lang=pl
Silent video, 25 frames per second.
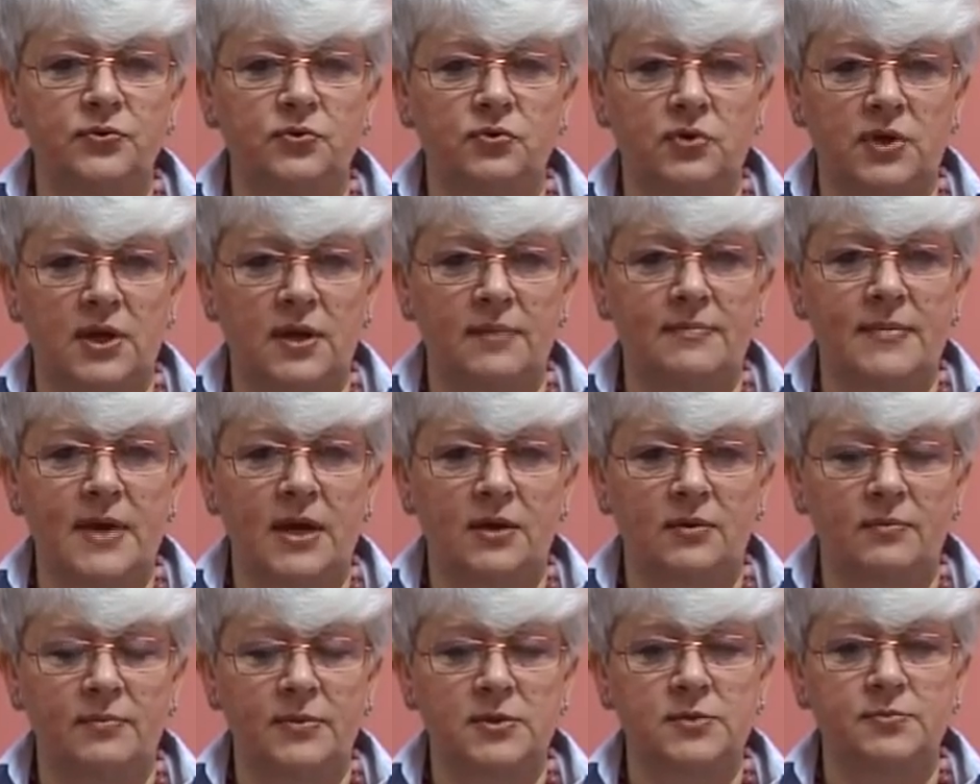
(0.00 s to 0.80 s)
które
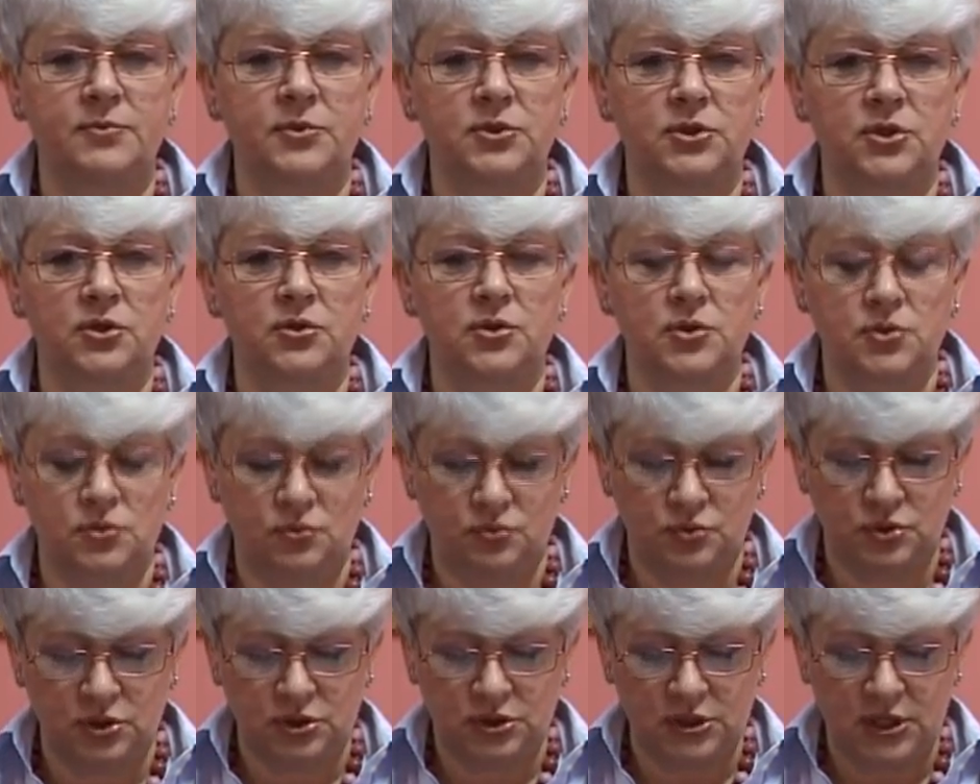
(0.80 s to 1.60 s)
mają bezpośrednio
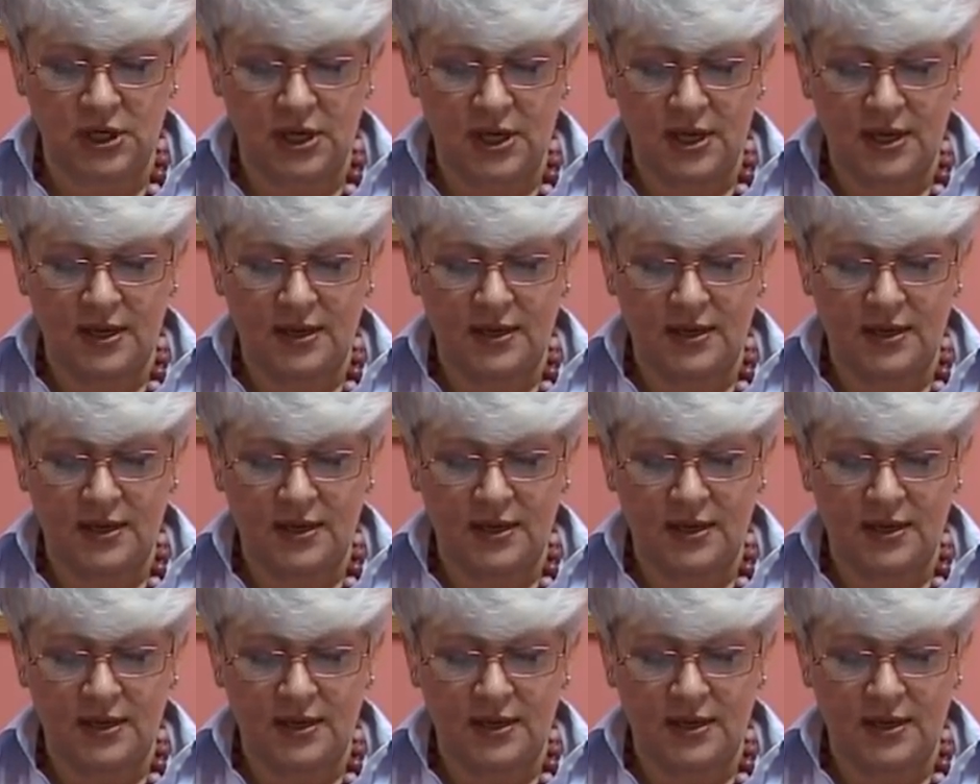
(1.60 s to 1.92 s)
służyć